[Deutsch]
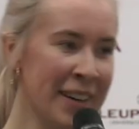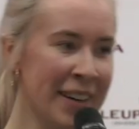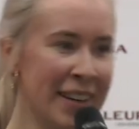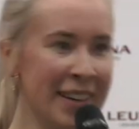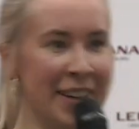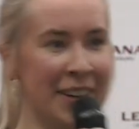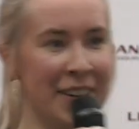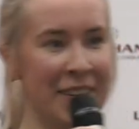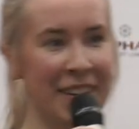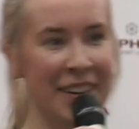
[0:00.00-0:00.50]

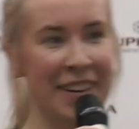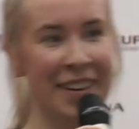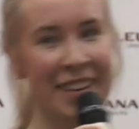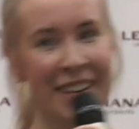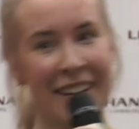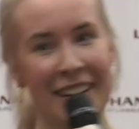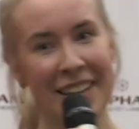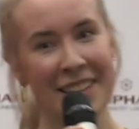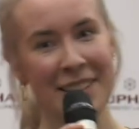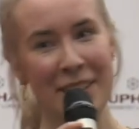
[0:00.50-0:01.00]
Genau.
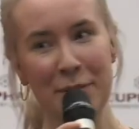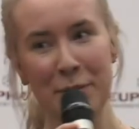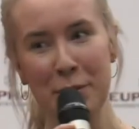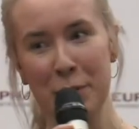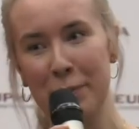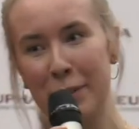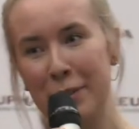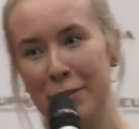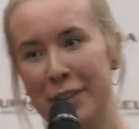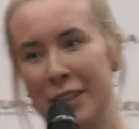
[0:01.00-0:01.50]
Nee, es gibt
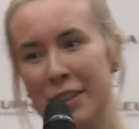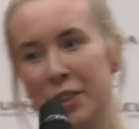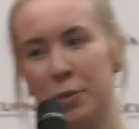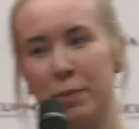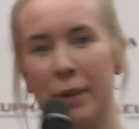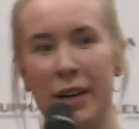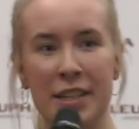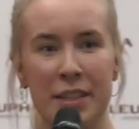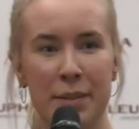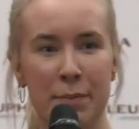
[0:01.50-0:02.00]
super viele
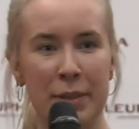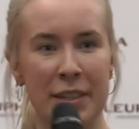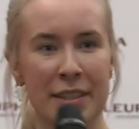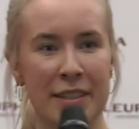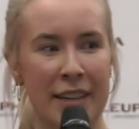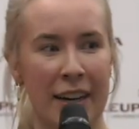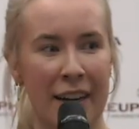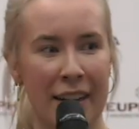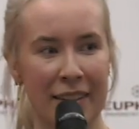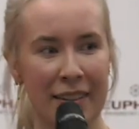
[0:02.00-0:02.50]

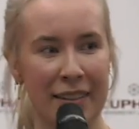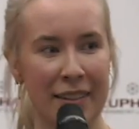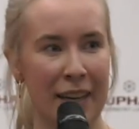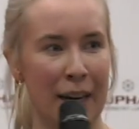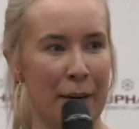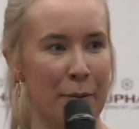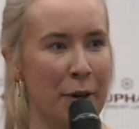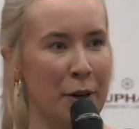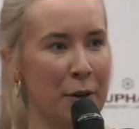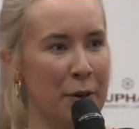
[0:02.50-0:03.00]
Speisepilzearten,
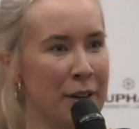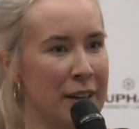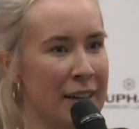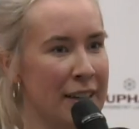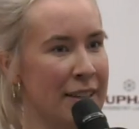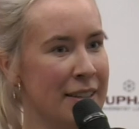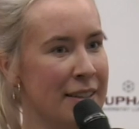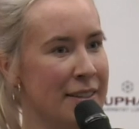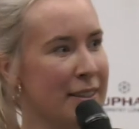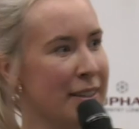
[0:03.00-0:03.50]
aber auch
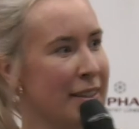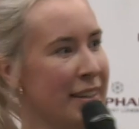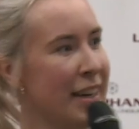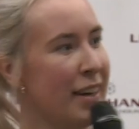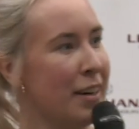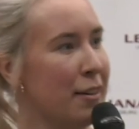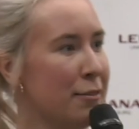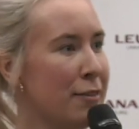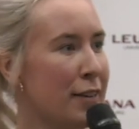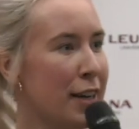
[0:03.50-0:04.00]
als äh,
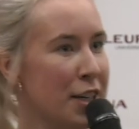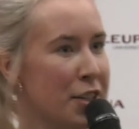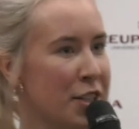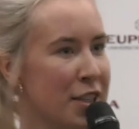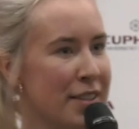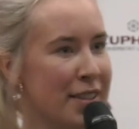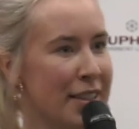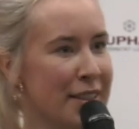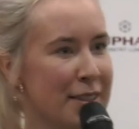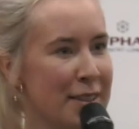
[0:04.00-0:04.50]
ja,
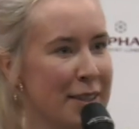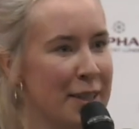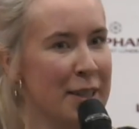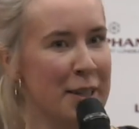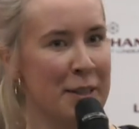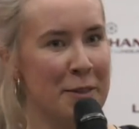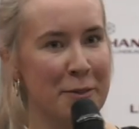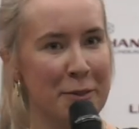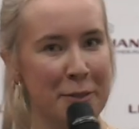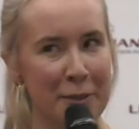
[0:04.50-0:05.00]
Fleischersatz
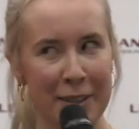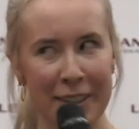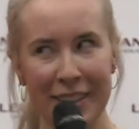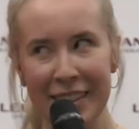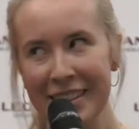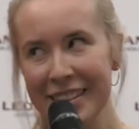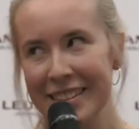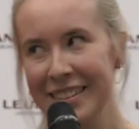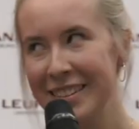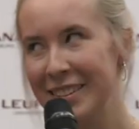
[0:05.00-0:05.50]

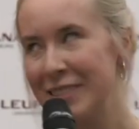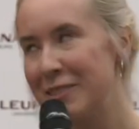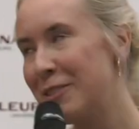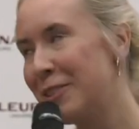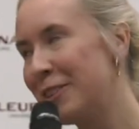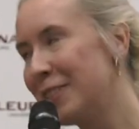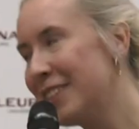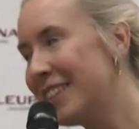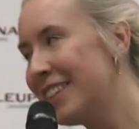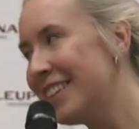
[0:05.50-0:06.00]
fungieren
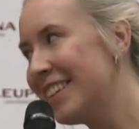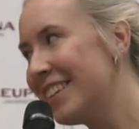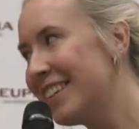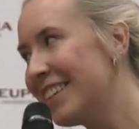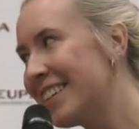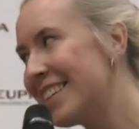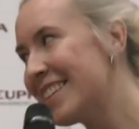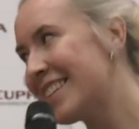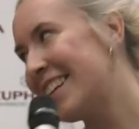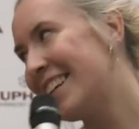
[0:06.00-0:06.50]

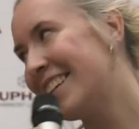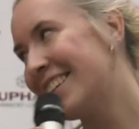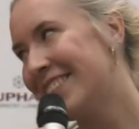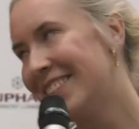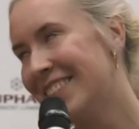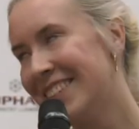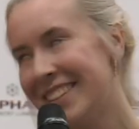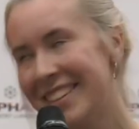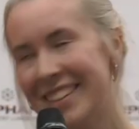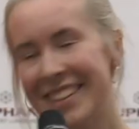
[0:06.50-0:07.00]
Fungi sehr
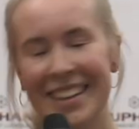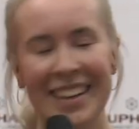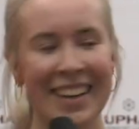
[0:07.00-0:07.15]
gut.